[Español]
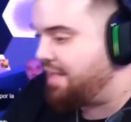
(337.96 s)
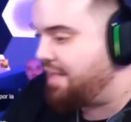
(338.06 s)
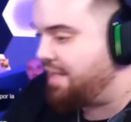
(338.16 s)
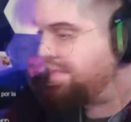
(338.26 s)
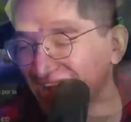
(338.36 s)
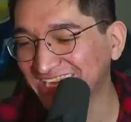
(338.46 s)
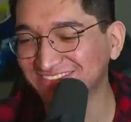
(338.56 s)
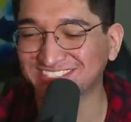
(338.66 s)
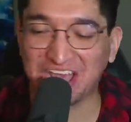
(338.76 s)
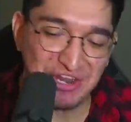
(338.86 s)
dijo que hayas
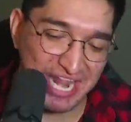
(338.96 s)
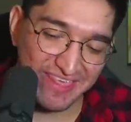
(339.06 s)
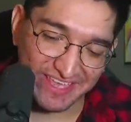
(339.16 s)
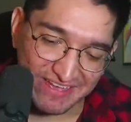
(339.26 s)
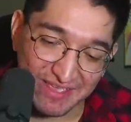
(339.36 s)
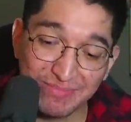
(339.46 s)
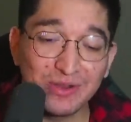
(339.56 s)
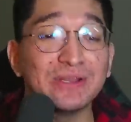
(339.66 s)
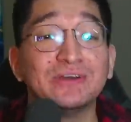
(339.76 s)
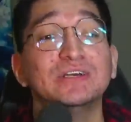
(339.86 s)
buscado nada, Ibai,
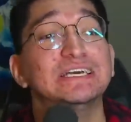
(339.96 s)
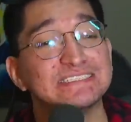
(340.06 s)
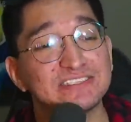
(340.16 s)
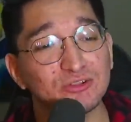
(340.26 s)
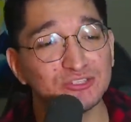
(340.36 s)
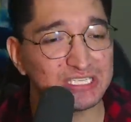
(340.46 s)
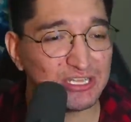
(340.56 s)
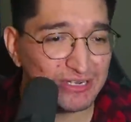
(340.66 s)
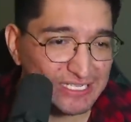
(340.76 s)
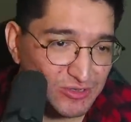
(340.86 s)
pero bueno, se
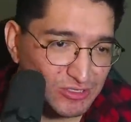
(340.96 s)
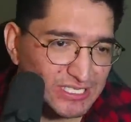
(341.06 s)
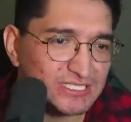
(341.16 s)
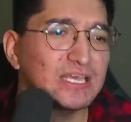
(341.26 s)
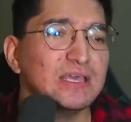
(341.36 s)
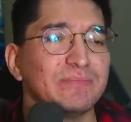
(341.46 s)
solucionaron las cosas.